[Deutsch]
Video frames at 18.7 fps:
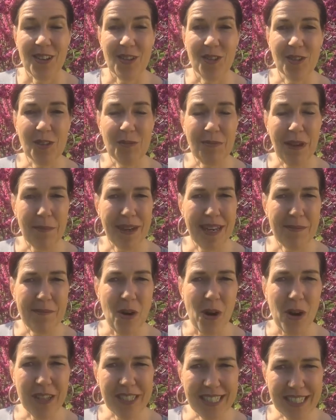Und bei
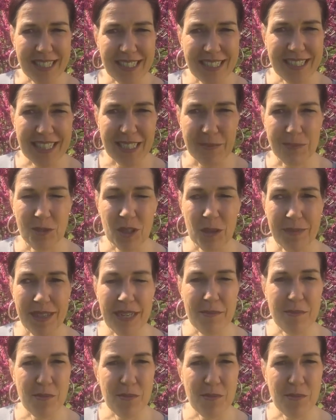meinem heutigen Tipp oder meinem